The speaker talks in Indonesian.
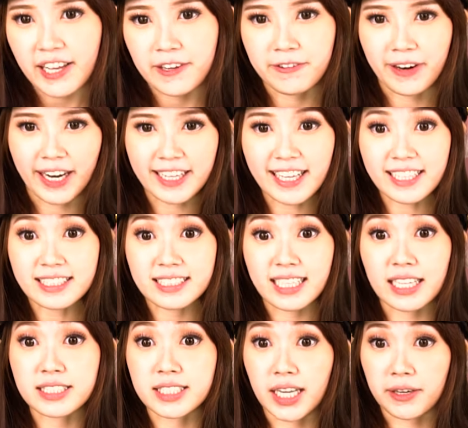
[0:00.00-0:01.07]
Credit,
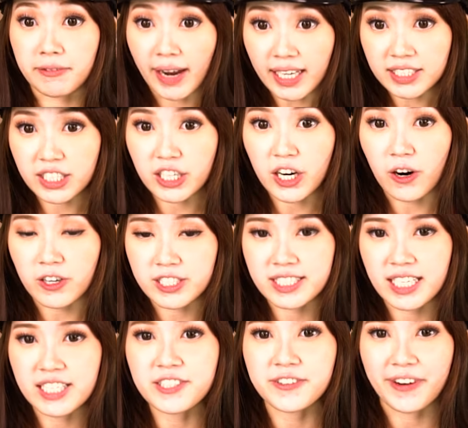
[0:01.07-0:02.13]
dan Director
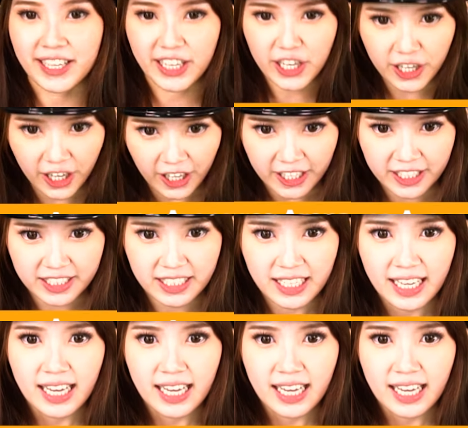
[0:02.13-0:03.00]
Orson Credit Card.